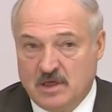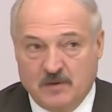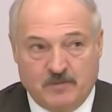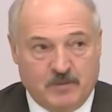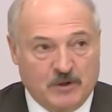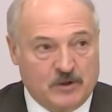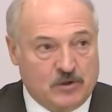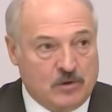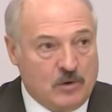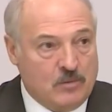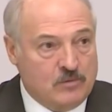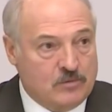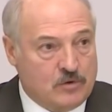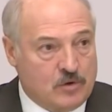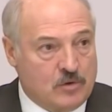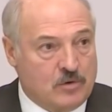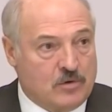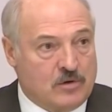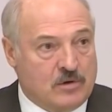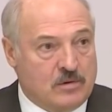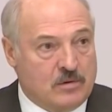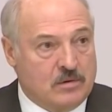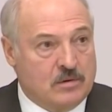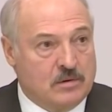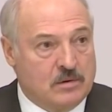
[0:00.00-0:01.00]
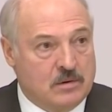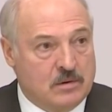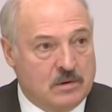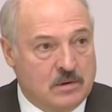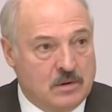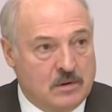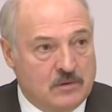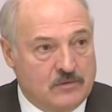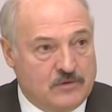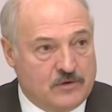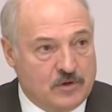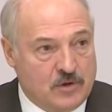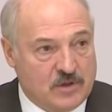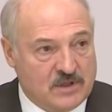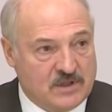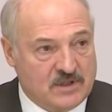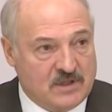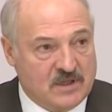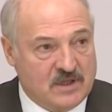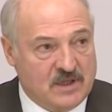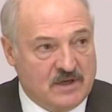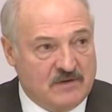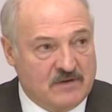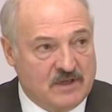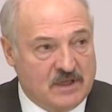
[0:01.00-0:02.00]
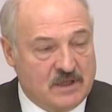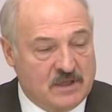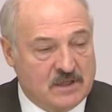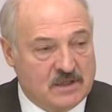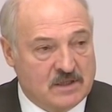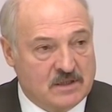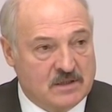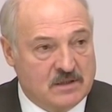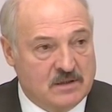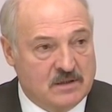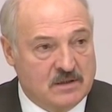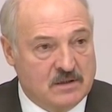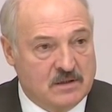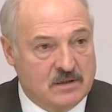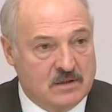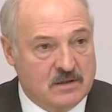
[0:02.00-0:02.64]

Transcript: И потом вдруг все остановилось.